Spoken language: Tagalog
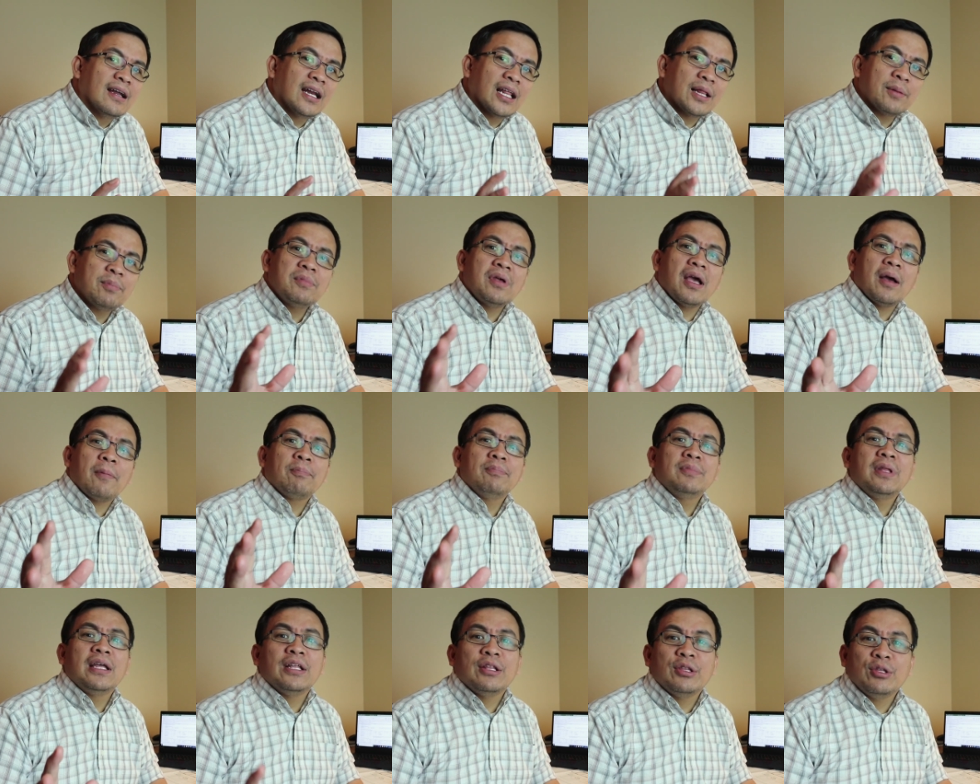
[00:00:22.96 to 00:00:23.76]
let me
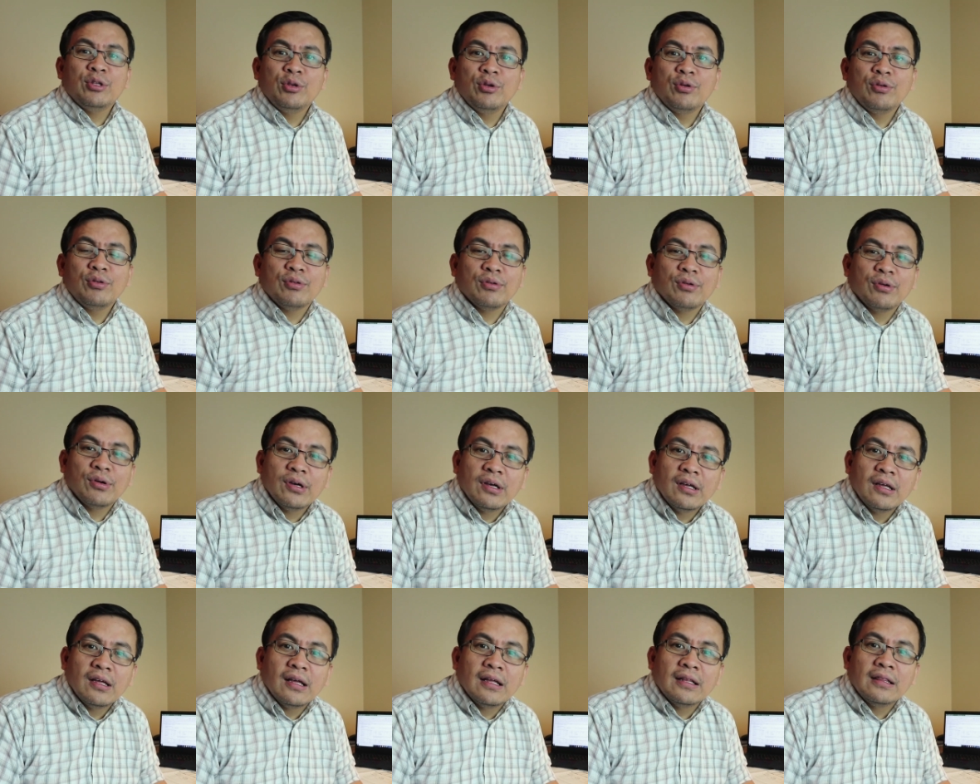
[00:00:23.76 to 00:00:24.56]
update you.
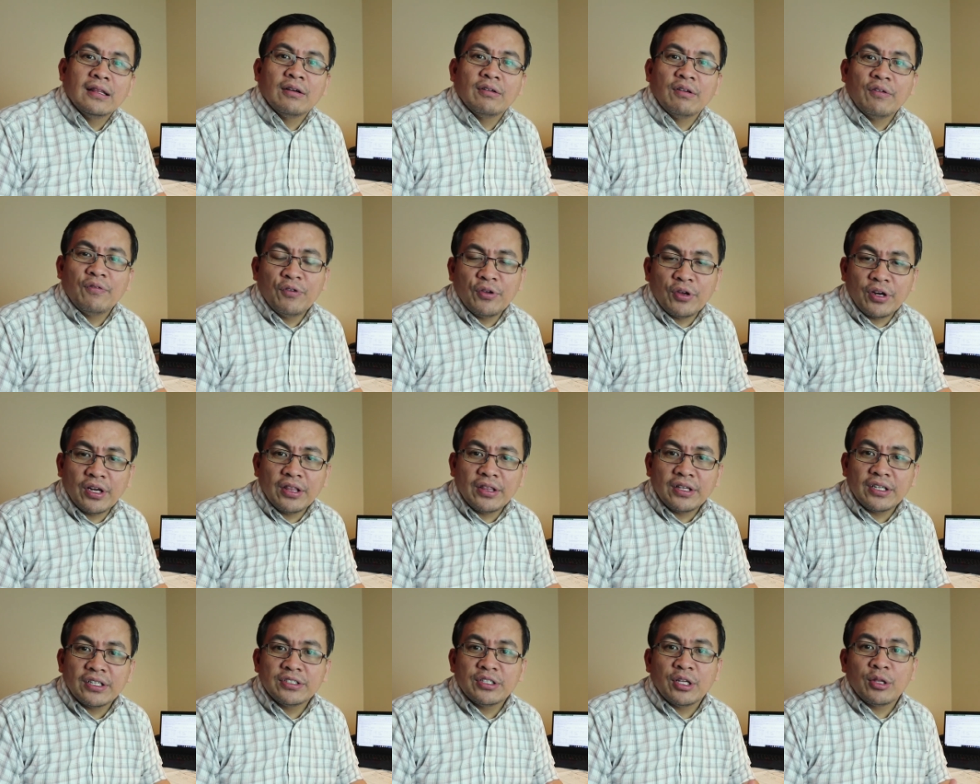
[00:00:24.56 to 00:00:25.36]
Now if you're
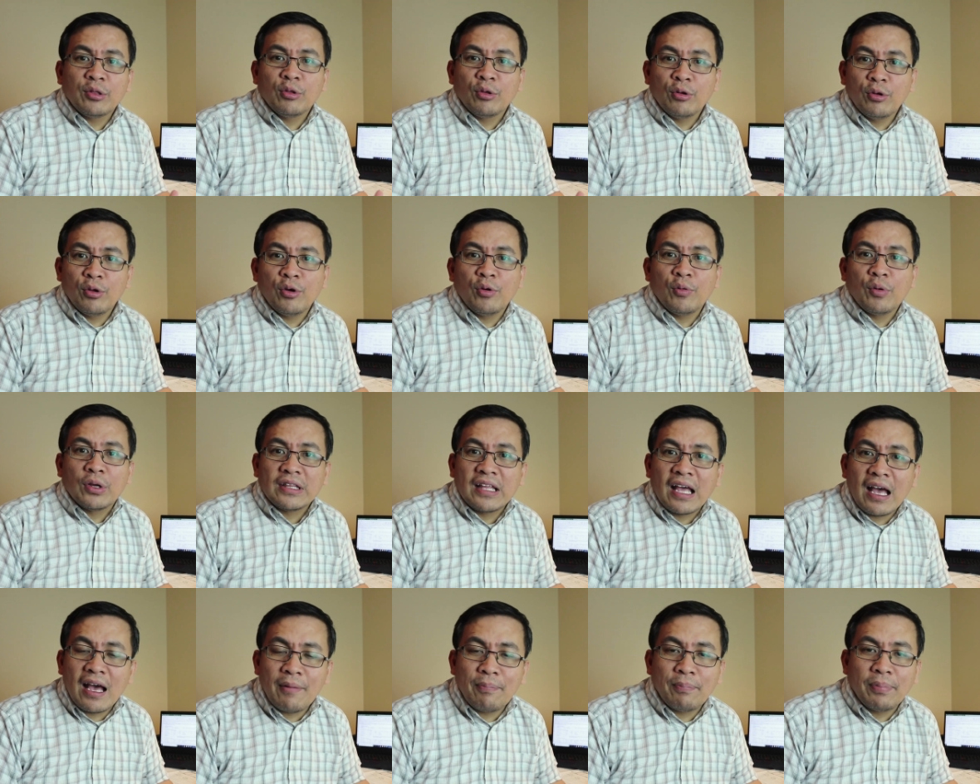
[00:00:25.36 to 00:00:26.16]
interested to know what
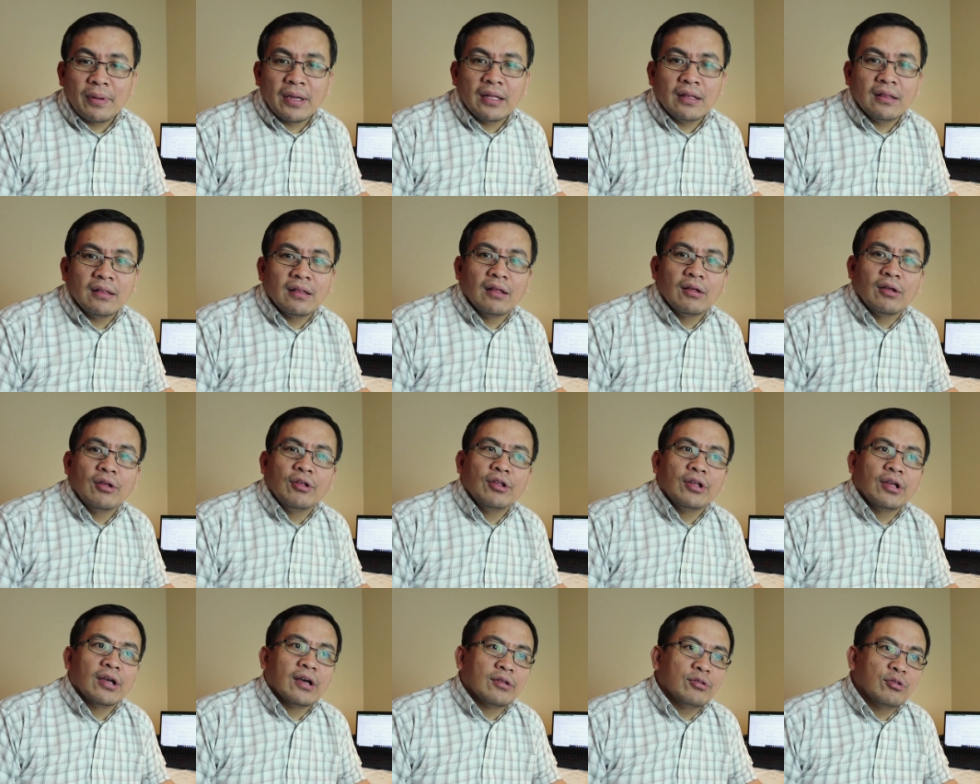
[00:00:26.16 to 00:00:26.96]
happened
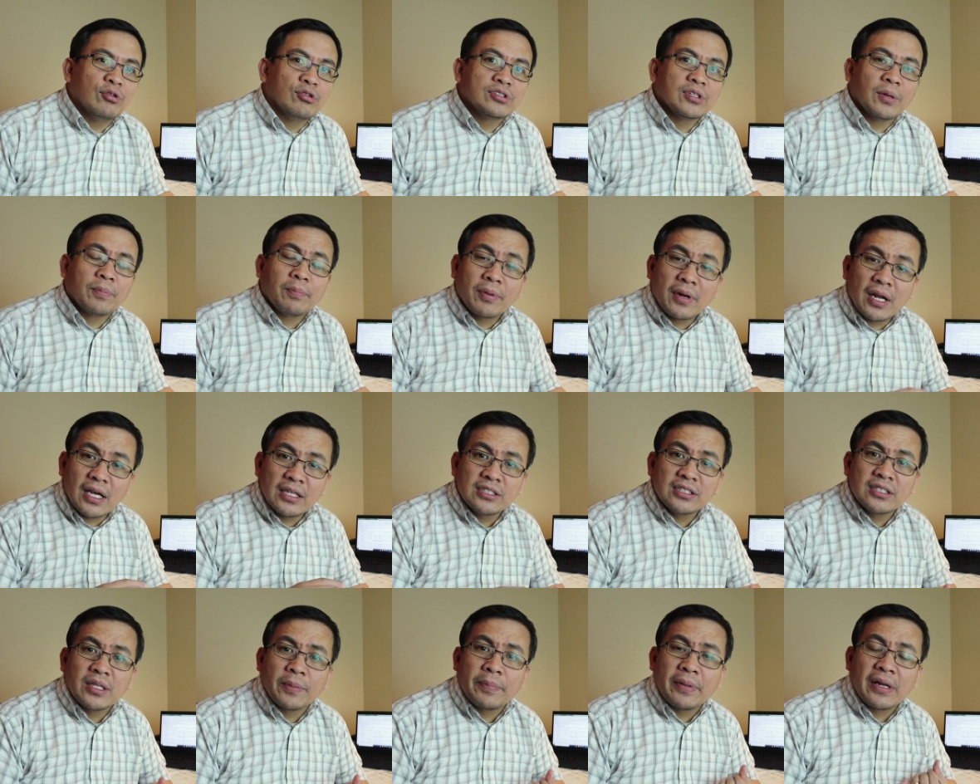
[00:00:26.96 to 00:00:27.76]
uh, dun sa
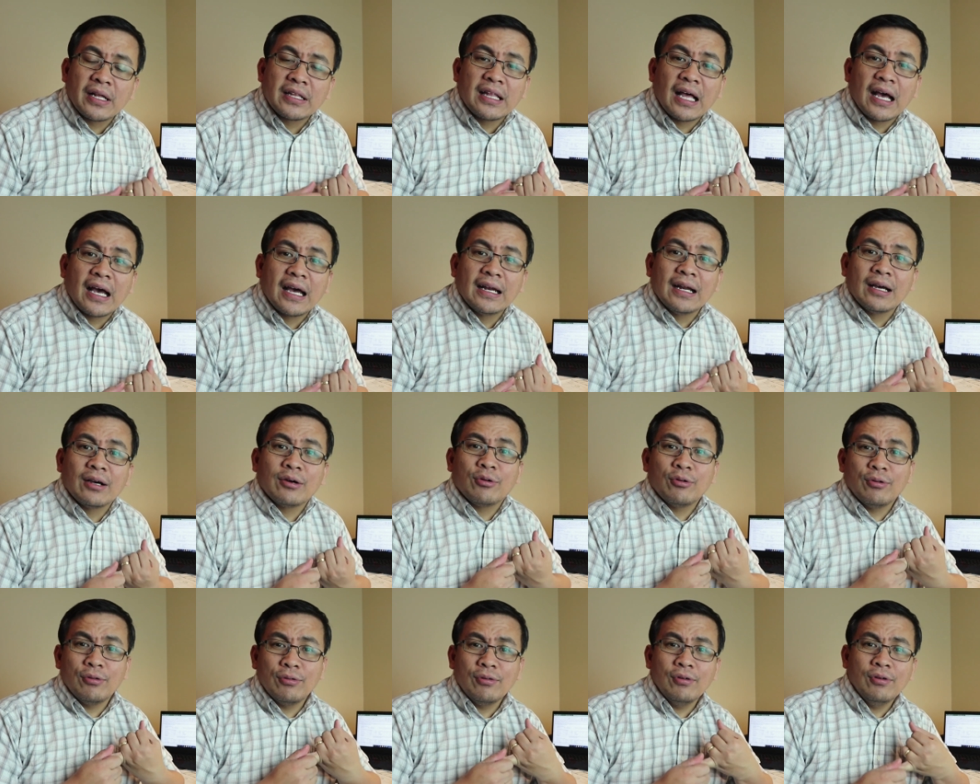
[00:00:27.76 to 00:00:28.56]
process na pinagdaanan
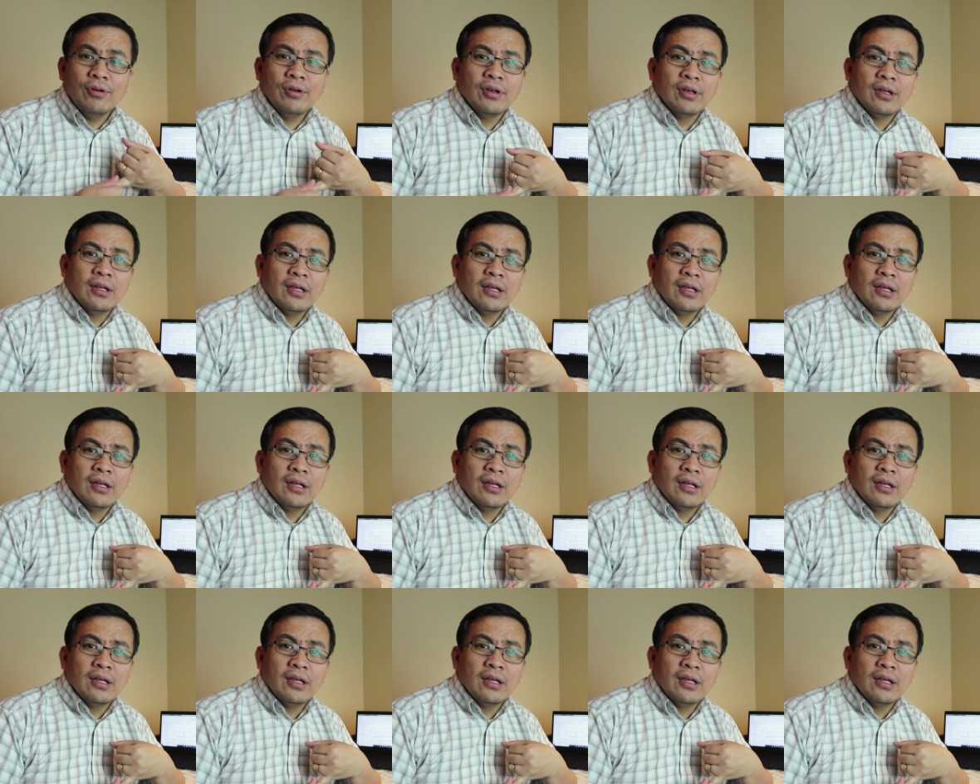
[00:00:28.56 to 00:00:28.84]
ko,